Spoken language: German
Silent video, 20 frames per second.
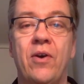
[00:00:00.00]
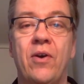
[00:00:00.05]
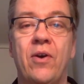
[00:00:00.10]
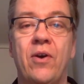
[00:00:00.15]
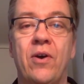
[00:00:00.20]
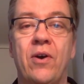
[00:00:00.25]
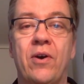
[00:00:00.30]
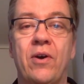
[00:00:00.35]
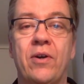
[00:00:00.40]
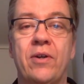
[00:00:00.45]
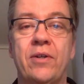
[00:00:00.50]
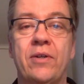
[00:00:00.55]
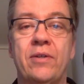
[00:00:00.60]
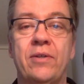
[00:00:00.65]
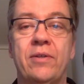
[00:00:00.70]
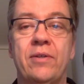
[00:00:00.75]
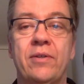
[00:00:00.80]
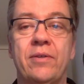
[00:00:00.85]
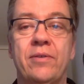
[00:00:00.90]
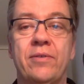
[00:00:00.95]

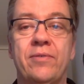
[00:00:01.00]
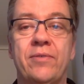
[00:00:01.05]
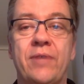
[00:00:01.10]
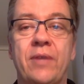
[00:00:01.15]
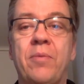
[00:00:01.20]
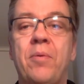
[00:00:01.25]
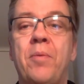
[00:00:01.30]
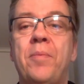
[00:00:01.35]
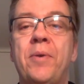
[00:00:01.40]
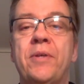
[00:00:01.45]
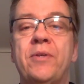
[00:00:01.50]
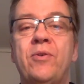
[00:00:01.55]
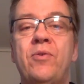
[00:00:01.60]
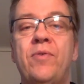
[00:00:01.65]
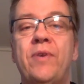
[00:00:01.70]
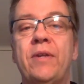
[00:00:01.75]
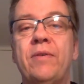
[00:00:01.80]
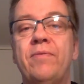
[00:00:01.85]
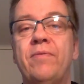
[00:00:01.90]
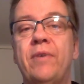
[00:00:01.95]
Und sagen wir mal so,
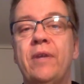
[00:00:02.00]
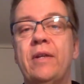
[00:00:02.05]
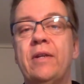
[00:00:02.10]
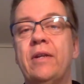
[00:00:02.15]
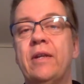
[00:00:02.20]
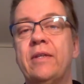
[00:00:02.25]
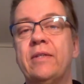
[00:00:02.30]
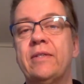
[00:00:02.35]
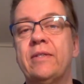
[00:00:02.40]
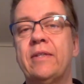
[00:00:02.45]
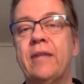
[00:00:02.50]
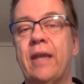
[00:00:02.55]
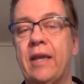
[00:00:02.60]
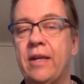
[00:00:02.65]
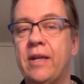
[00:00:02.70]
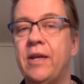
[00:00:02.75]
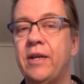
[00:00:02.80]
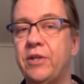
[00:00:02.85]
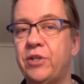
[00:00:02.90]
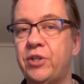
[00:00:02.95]
wenn, wenn das da
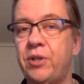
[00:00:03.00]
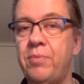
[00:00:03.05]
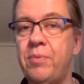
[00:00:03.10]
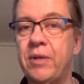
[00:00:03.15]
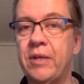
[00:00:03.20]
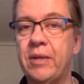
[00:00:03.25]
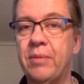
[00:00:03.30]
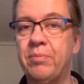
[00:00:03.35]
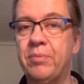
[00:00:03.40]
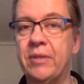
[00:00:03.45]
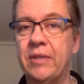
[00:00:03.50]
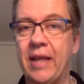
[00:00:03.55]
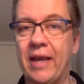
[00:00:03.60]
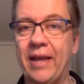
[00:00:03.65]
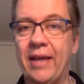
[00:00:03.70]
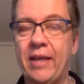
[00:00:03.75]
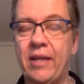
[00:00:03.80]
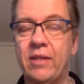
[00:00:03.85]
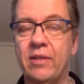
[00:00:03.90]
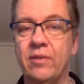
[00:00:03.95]
innere Stimmen gibt, die da
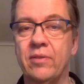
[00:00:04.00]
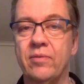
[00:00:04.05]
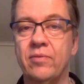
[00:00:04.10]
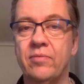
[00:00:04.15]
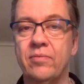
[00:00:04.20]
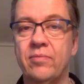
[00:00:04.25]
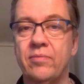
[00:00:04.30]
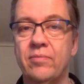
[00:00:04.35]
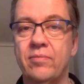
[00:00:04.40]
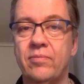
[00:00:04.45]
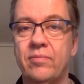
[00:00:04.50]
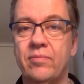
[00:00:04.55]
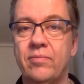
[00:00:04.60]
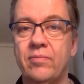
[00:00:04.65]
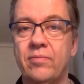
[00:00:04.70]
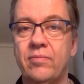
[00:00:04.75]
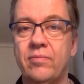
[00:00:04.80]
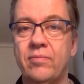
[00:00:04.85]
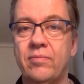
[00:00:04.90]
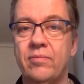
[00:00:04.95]
reden,
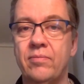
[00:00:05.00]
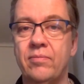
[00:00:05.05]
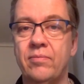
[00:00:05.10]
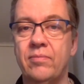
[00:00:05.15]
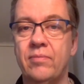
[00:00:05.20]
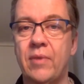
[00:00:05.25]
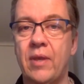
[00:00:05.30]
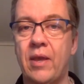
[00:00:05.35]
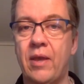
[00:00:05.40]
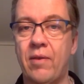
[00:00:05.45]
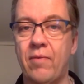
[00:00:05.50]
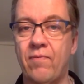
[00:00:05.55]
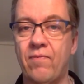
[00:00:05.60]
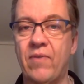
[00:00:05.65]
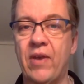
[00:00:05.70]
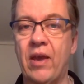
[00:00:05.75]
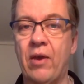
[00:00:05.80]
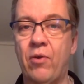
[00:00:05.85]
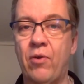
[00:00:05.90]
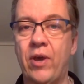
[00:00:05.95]

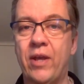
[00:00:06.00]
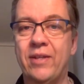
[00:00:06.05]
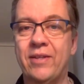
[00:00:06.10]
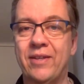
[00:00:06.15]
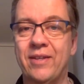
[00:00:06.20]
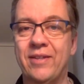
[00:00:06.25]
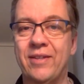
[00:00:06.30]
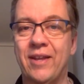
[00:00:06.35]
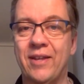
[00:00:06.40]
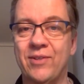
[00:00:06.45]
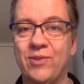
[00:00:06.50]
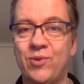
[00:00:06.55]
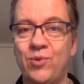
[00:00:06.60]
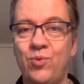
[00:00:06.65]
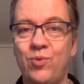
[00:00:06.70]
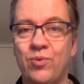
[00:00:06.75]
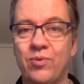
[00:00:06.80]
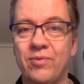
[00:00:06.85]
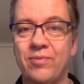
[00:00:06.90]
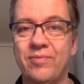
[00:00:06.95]
wer hört denn
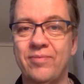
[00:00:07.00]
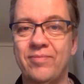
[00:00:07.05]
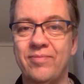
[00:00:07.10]
dazu?